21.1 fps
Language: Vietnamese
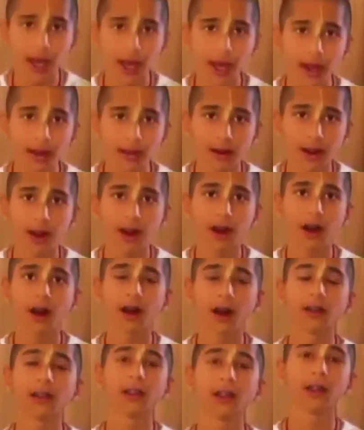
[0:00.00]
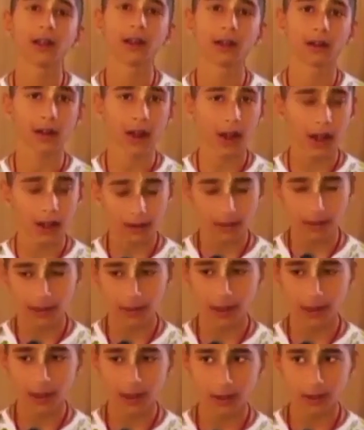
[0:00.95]
mức độ? Tất cả chúng
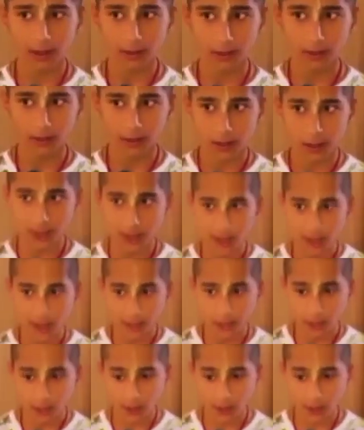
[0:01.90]
ta đều mắc sai lầm.